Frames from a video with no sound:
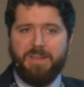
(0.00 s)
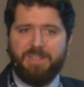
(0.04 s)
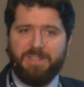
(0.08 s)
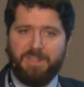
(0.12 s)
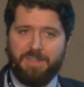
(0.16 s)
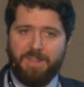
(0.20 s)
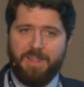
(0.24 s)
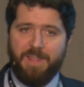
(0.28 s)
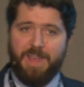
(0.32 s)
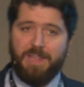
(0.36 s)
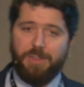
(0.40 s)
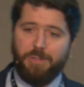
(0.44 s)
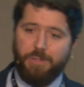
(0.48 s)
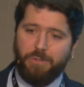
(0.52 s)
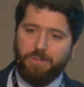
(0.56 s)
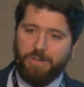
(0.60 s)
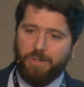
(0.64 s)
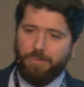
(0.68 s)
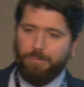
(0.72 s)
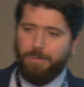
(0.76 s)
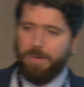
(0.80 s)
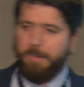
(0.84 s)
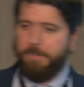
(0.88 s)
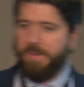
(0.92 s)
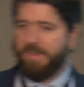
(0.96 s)
de datos, que
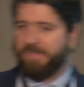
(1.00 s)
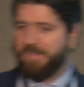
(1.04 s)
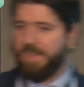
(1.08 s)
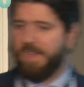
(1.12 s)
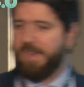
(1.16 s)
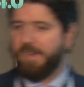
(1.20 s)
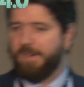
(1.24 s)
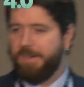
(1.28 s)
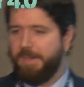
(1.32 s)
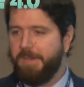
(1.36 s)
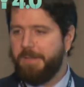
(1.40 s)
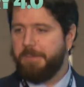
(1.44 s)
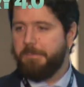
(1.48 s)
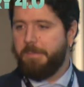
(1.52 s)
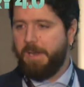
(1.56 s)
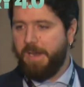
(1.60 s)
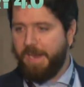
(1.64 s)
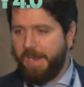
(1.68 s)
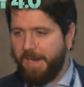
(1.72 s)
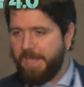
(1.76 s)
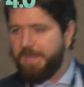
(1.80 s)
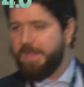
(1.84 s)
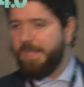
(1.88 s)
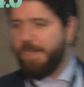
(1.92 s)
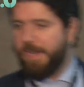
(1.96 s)
suele pasar. hay que
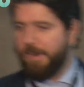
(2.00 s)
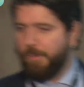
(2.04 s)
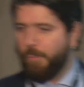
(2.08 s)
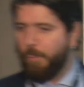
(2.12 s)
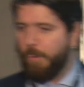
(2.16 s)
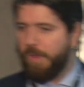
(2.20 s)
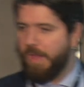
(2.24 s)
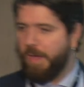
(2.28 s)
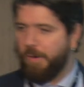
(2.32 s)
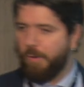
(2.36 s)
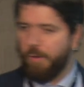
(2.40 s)
tener cuidado con